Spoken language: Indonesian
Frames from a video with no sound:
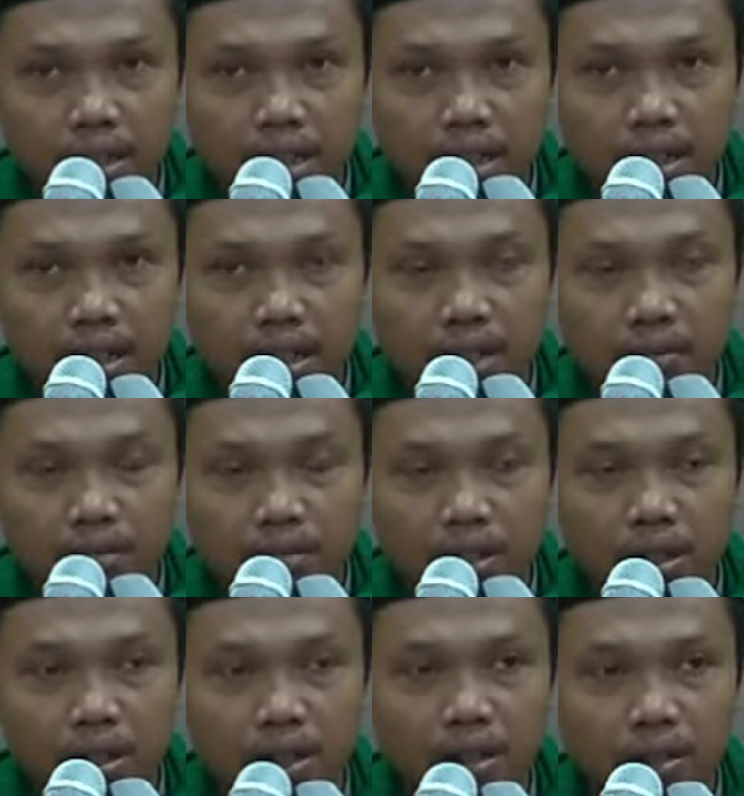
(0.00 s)
adalah
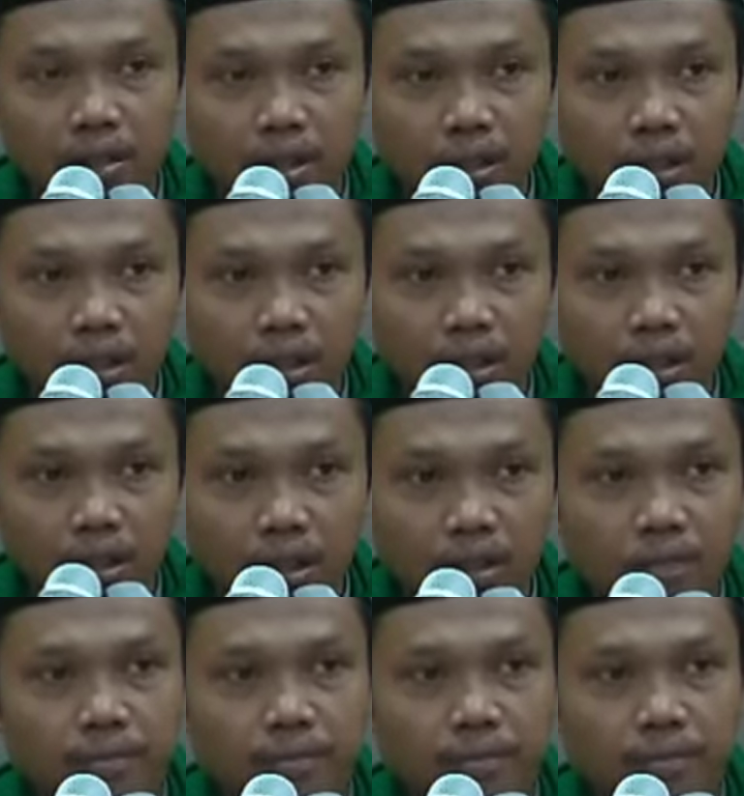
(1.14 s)
milik Allah.